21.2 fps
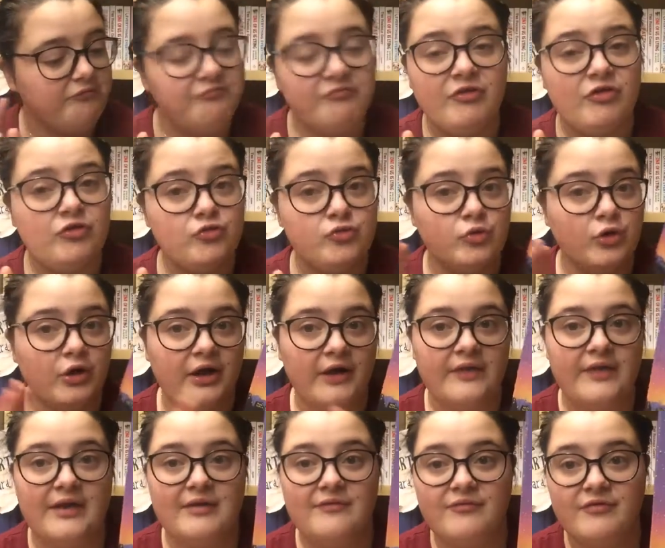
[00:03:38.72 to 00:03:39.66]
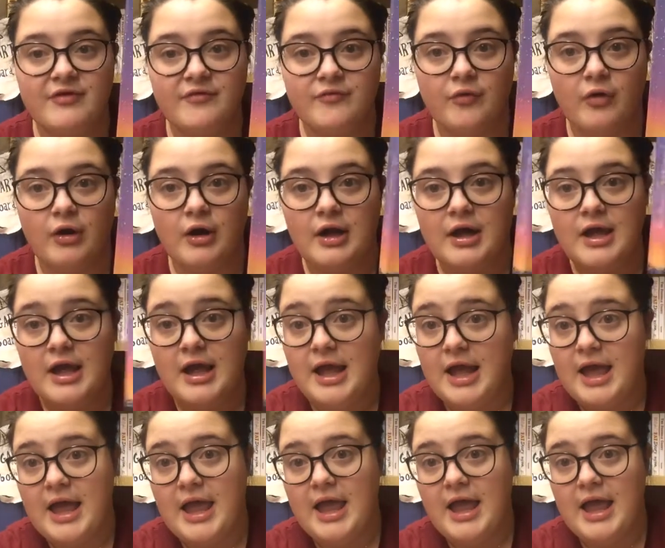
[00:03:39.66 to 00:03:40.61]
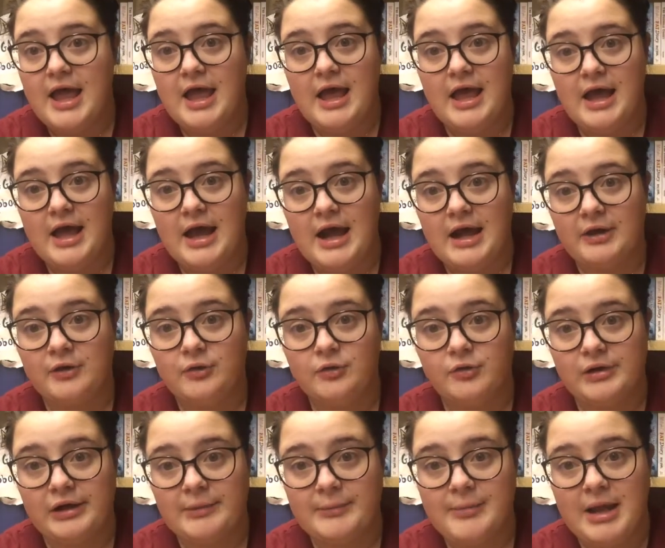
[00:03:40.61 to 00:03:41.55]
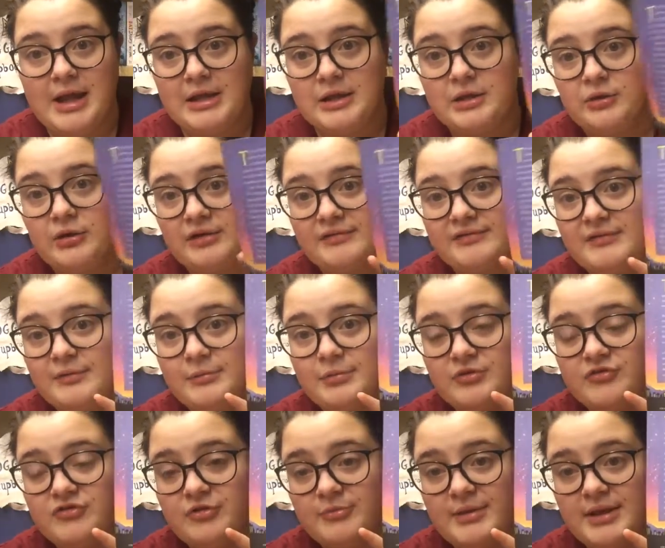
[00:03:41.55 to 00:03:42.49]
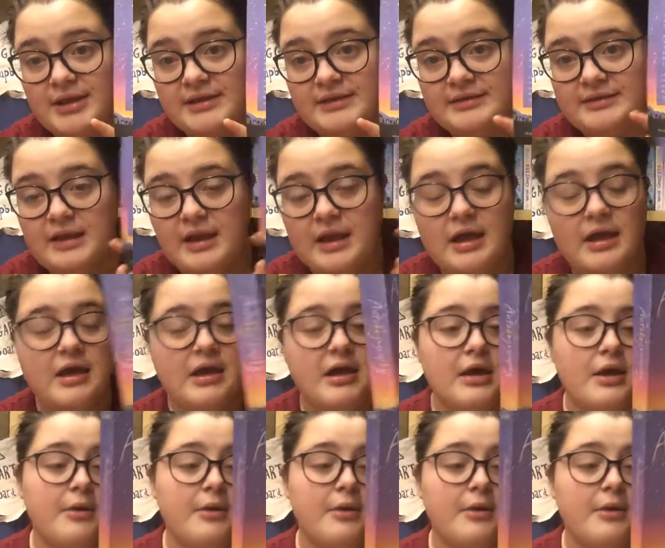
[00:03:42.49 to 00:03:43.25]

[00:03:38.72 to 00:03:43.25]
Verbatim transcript: vi giuro che dal vivo è, è ancora meglio, è semplicemente